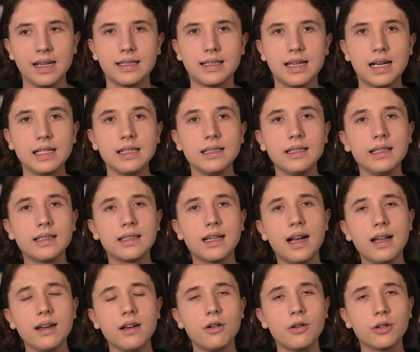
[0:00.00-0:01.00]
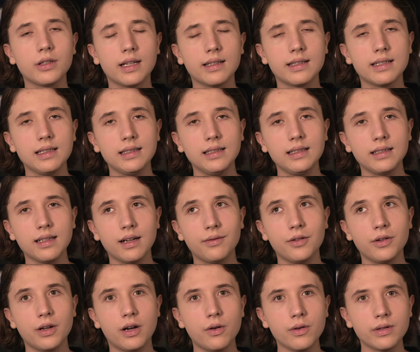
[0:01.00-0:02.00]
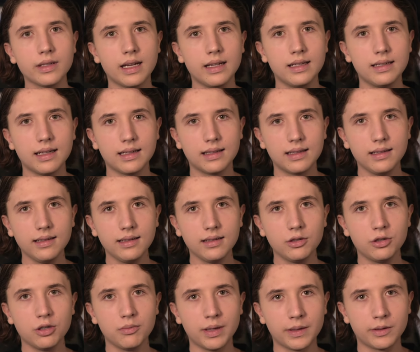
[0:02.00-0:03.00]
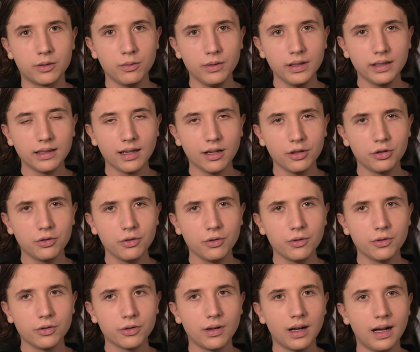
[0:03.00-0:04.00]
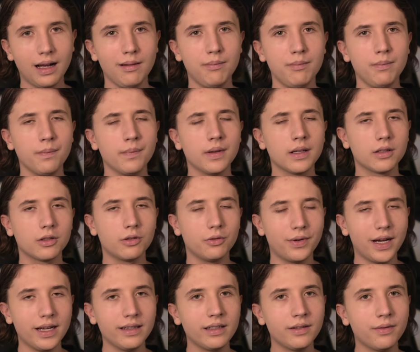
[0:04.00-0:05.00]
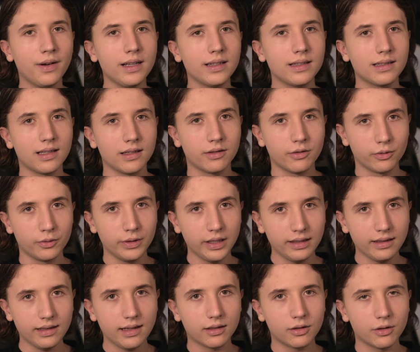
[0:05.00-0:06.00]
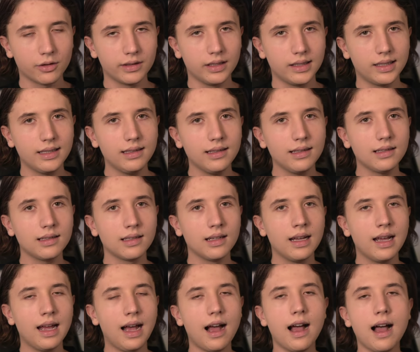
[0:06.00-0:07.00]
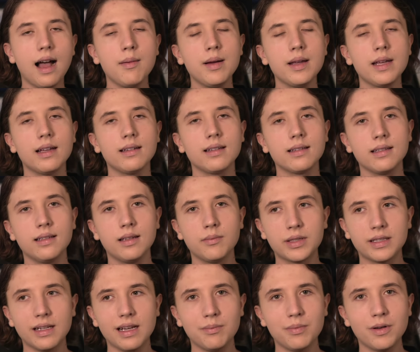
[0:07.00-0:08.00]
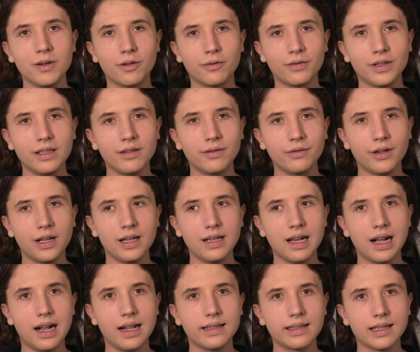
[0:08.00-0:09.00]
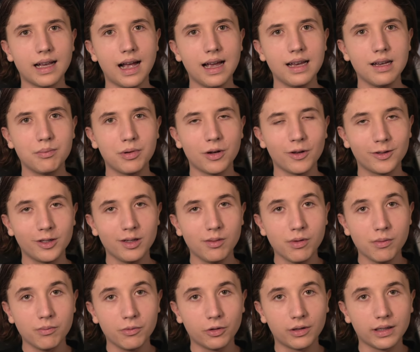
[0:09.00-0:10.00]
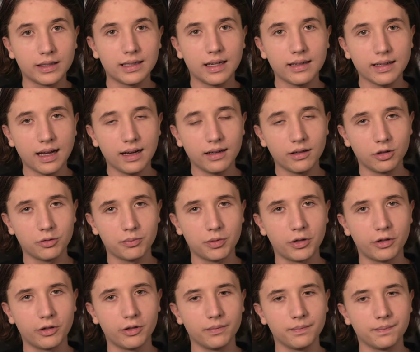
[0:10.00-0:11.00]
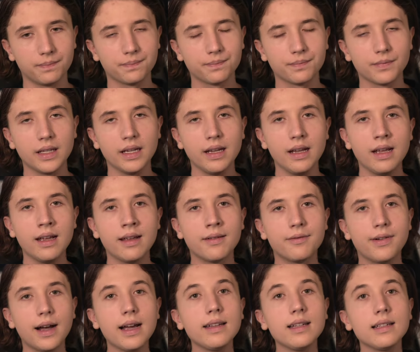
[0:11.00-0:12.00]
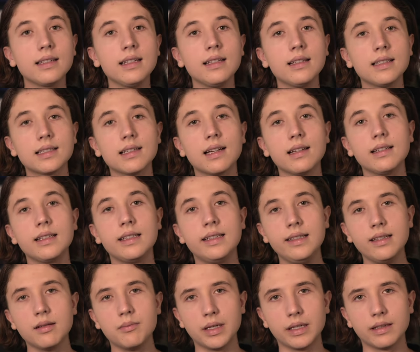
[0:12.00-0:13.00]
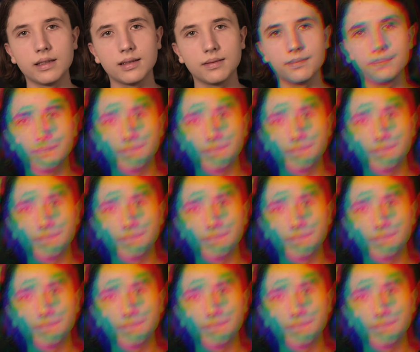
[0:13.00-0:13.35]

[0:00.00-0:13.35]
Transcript: Tadel geht gerade auch tatsächlich davon aus, eine narzisstische Persönlichkeitsstörung zu haben. Soweit ich weiß, ist das noch nicht diagnostiziert, aber er hat das in dem Statement auf jeden Fall als eine plausible Möglichkeit angesprochen. Weiter ging es dann hiermit.